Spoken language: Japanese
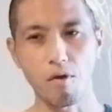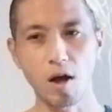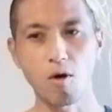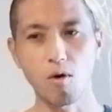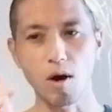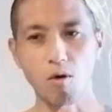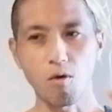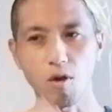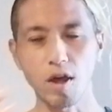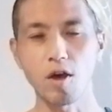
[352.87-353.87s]
根っこが
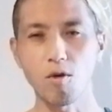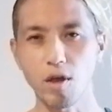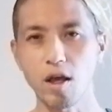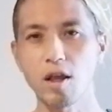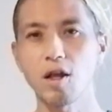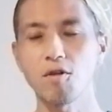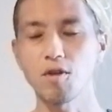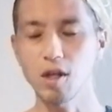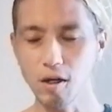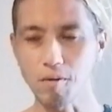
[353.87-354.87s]
こう息をできない
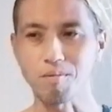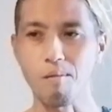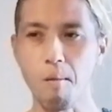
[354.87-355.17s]
に、っ